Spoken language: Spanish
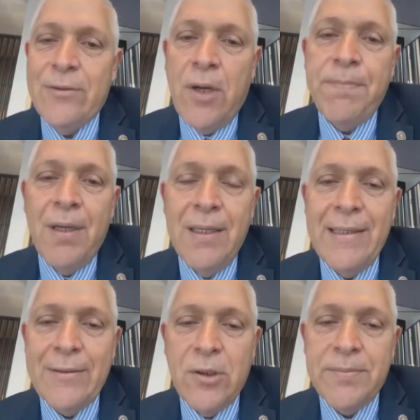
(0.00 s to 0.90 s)
top, en
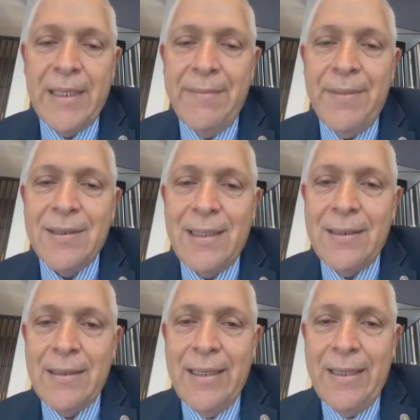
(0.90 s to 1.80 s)
el top ten
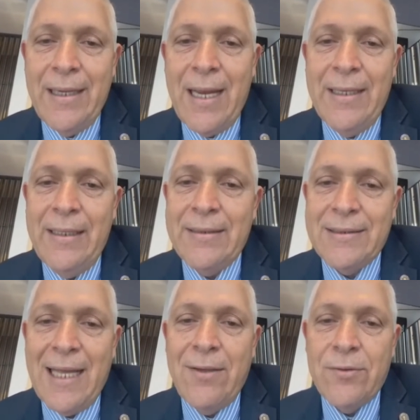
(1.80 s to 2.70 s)
¿verdad? hay
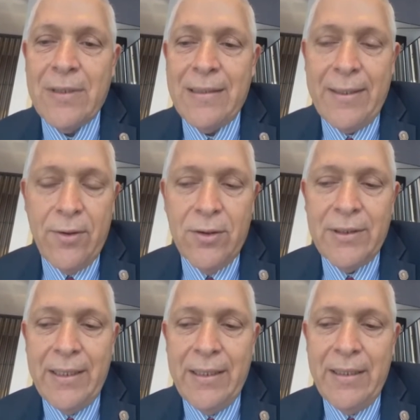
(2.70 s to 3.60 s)
estados en el
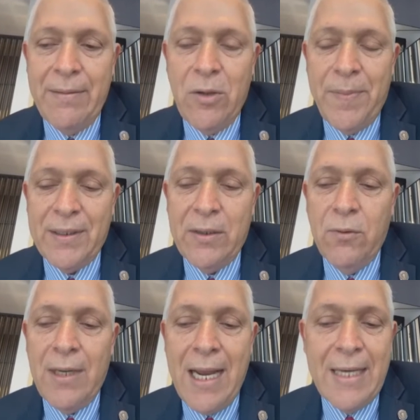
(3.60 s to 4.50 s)
norte, en lo
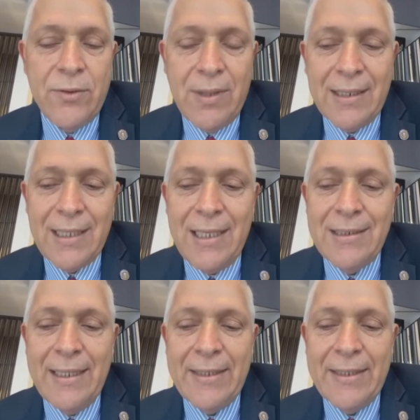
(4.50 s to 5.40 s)
particular, Yucatán
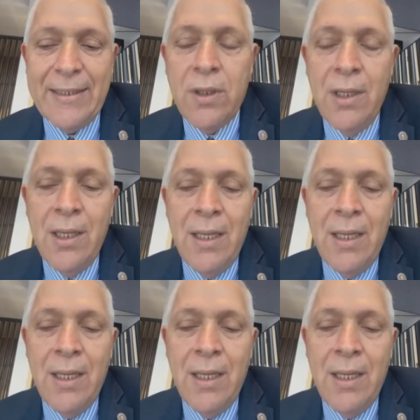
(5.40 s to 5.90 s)
en el sur,